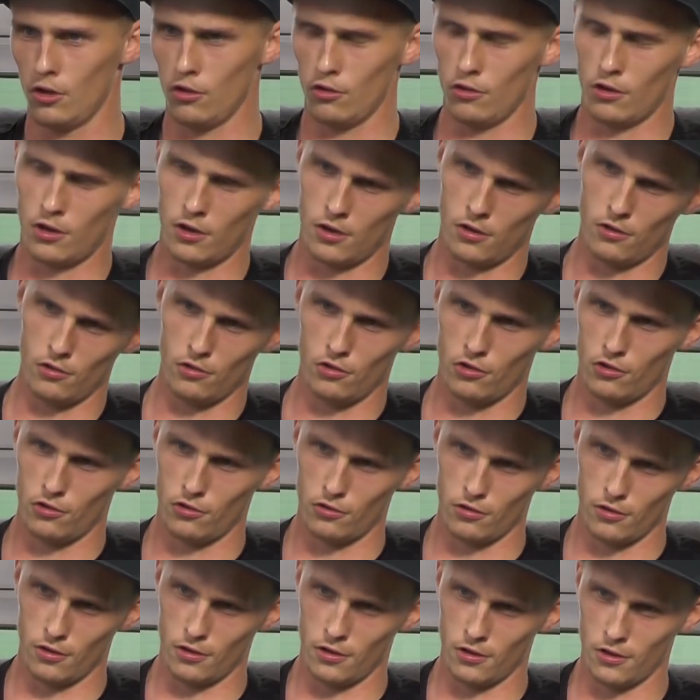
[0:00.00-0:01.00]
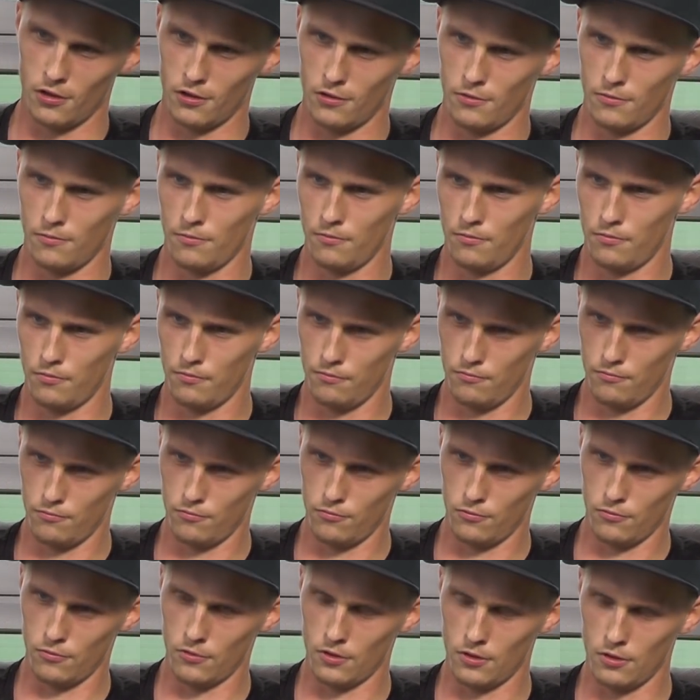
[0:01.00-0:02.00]
Ja, ich, in
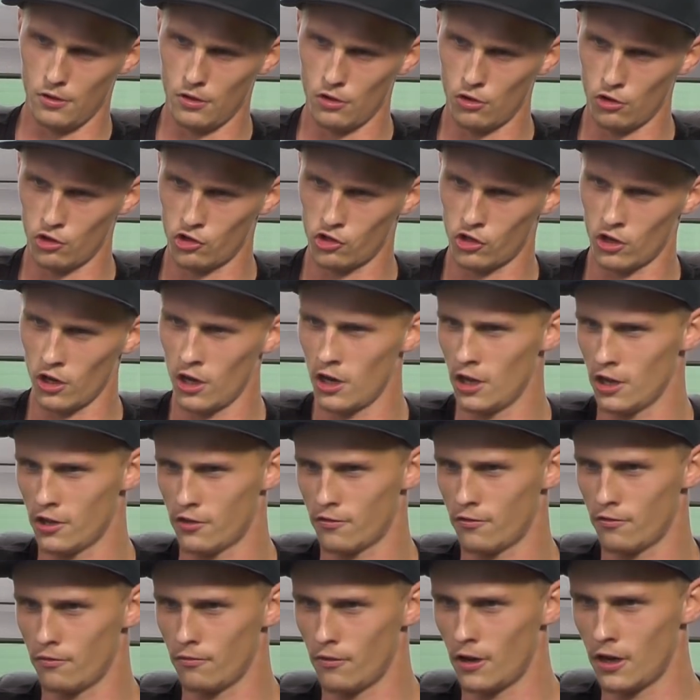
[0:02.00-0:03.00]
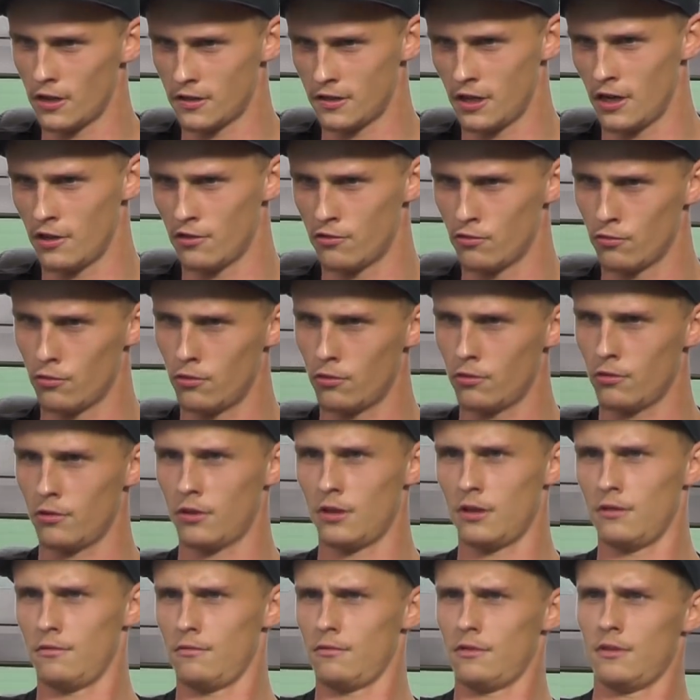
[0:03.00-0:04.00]
äh, Neustrelitz war es halt so,
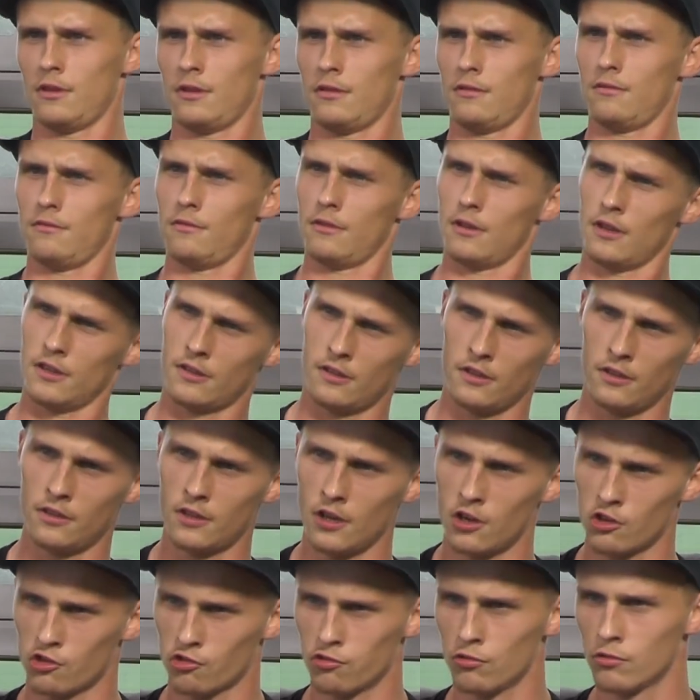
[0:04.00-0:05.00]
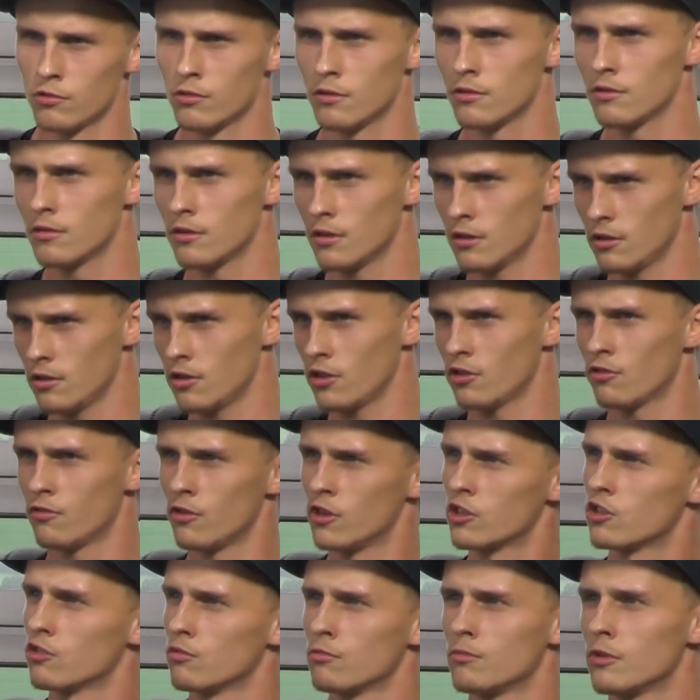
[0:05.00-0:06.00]
dass ich da schon, ich
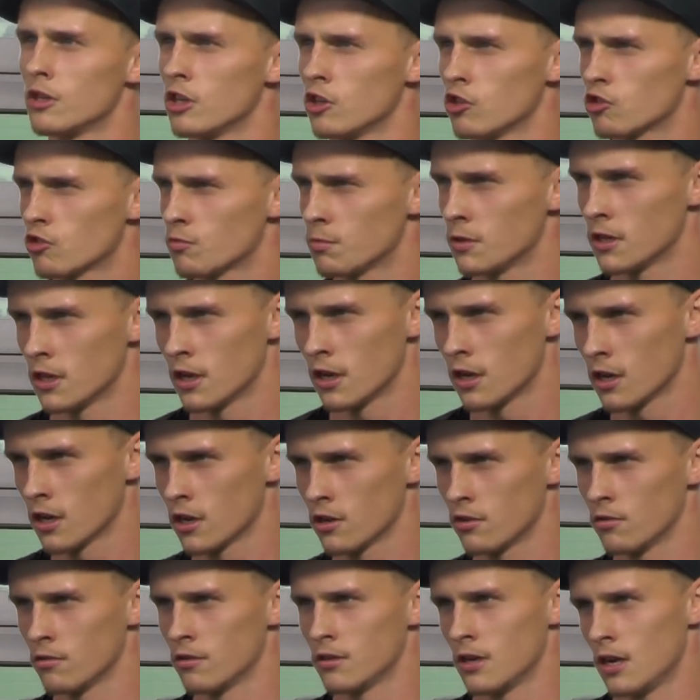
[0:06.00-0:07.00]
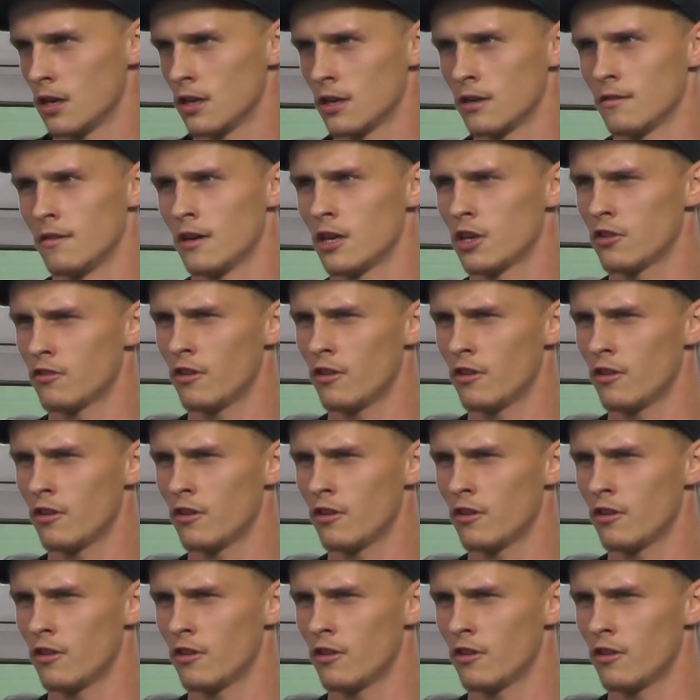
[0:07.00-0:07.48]
wollte unbedingt spielen in der Regionalliga.